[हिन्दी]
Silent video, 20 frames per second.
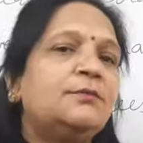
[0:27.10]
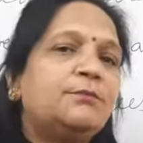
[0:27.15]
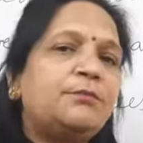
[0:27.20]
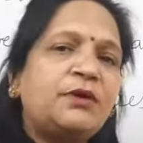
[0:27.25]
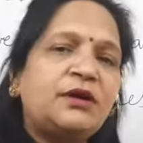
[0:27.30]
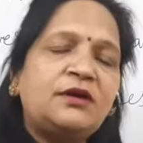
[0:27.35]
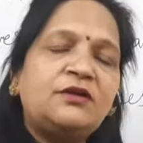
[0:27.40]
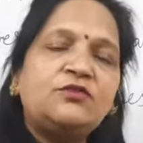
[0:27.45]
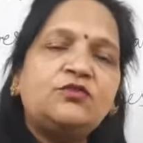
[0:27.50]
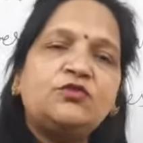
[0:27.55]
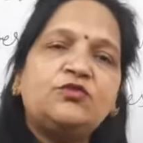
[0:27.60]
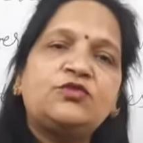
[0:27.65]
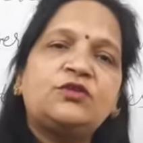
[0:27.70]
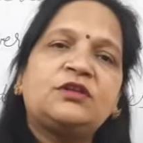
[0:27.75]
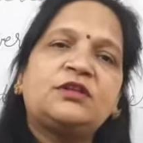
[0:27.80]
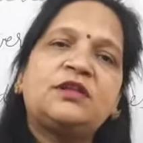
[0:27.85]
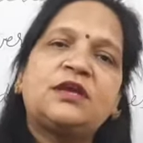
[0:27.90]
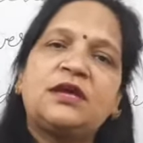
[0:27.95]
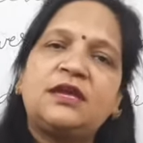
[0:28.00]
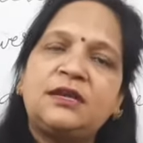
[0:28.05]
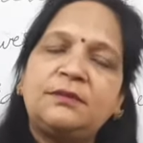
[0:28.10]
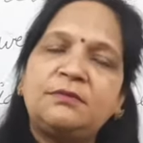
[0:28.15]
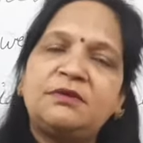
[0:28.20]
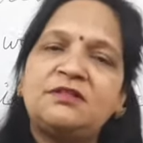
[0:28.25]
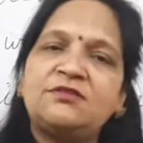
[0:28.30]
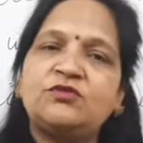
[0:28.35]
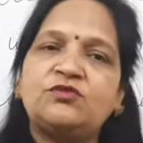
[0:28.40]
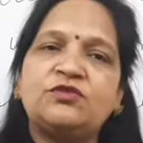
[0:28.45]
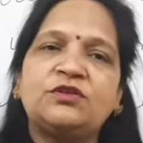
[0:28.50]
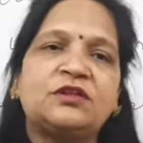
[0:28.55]
बर्ड्स हो सकता है
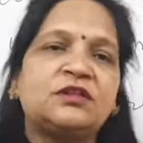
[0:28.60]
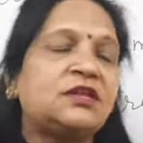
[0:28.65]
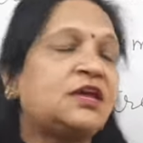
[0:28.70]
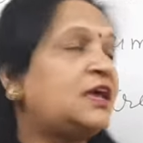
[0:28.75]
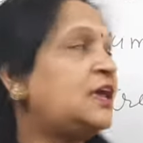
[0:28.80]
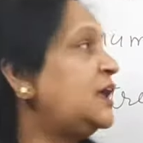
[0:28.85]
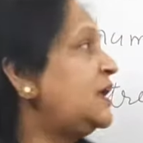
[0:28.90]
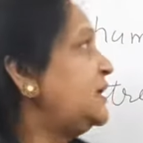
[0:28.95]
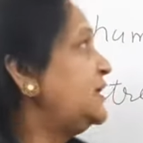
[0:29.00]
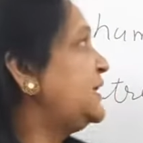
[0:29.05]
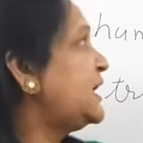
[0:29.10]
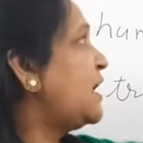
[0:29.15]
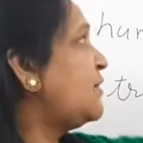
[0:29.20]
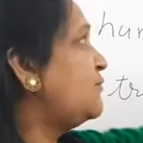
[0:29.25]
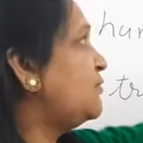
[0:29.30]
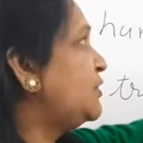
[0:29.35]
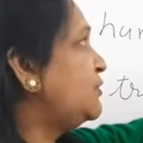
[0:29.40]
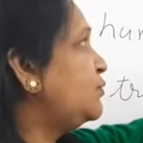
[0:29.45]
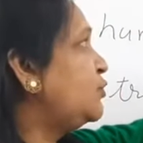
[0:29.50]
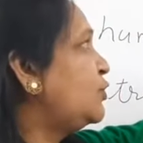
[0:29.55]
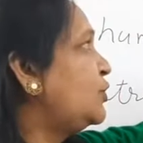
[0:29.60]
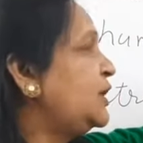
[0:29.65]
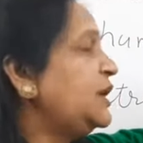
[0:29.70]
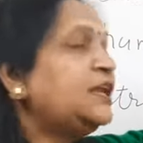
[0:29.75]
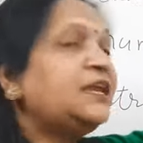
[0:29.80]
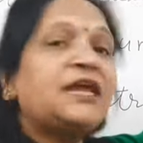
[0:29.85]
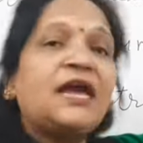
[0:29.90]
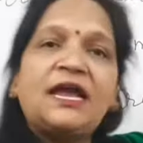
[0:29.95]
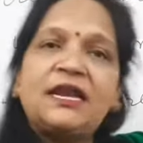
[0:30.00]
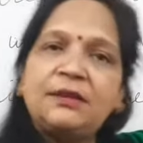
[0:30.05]
एनिमल्स हो सकता है या फिर वो
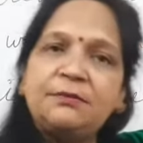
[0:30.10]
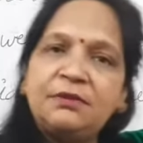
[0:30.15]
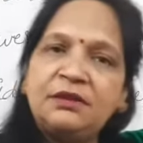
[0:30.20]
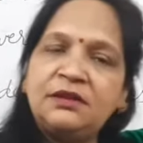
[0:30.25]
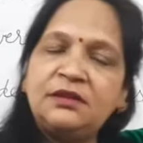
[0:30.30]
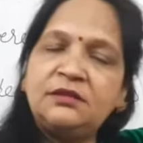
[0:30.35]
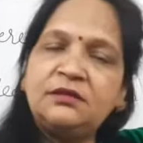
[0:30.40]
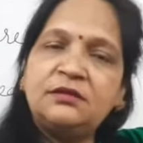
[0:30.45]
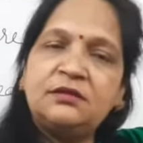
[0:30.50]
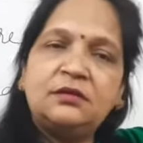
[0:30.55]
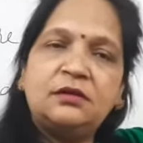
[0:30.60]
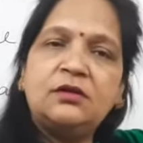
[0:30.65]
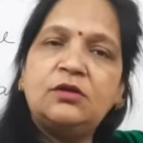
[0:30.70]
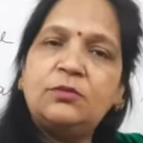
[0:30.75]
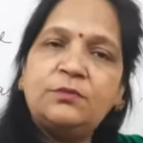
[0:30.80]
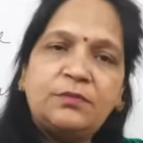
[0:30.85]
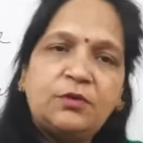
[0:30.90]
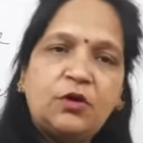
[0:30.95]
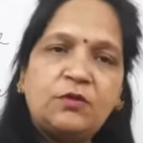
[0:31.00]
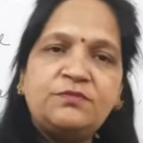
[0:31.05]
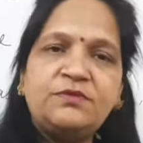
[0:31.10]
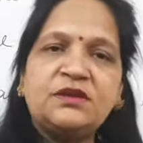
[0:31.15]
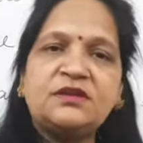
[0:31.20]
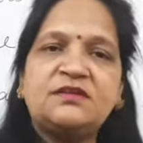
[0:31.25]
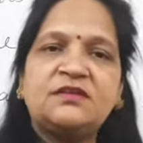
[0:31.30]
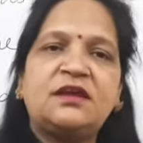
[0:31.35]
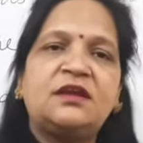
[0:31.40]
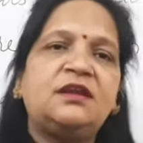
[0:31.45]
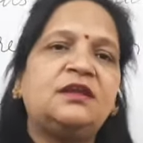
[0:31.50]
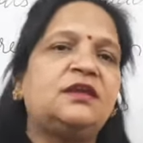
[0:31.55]
इन एनिमेट
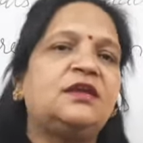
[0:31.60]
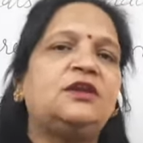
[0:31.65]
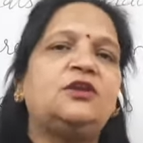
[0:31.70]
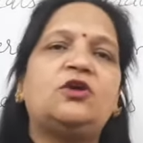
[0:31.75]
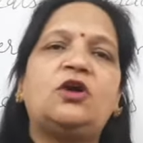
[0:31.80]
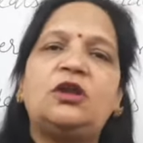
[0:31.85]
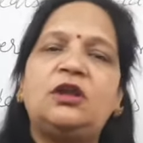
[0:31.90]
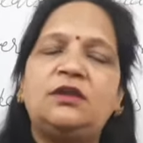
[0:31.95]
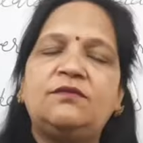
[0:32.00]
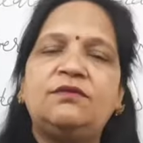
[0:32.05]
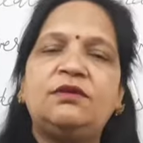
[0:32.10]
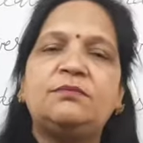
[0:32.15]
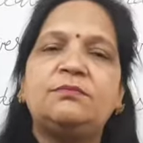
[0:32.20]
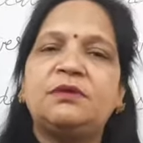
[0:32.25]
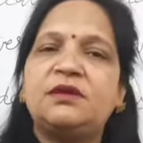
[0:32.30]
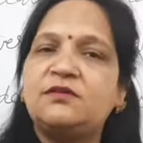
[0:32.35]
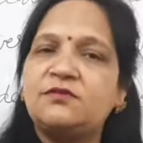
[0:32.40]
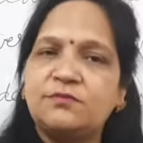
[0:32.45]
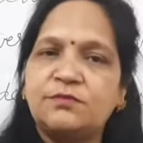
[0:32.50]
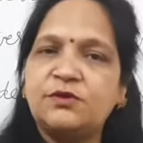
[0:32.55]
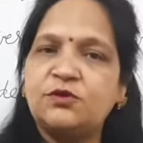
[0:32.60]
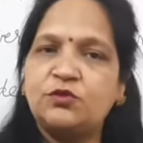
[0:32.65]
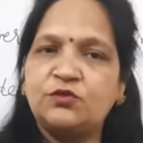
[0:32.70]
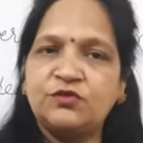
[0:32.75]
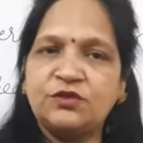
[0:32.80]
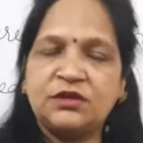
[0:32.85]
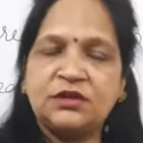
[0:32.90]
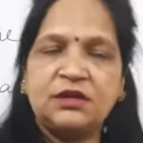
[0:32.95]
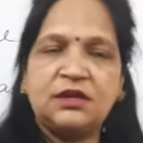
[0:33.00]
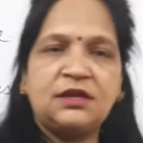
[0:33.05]
ऑब्जेक्ट यानी कि नॉन लिविंग बींग्स भी
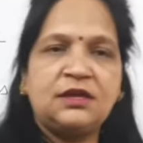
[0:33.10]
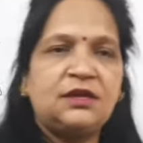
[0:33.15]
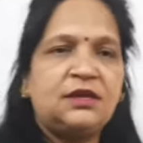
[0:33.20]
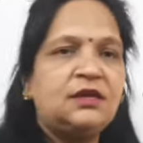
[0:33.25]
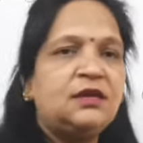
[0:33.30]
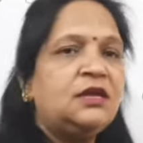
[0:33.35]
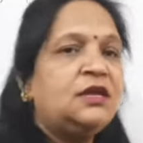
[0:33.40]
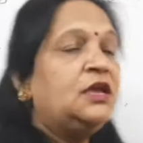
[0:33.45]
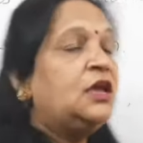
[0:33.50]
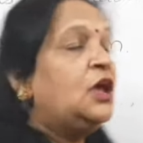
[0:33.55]
हो सकता है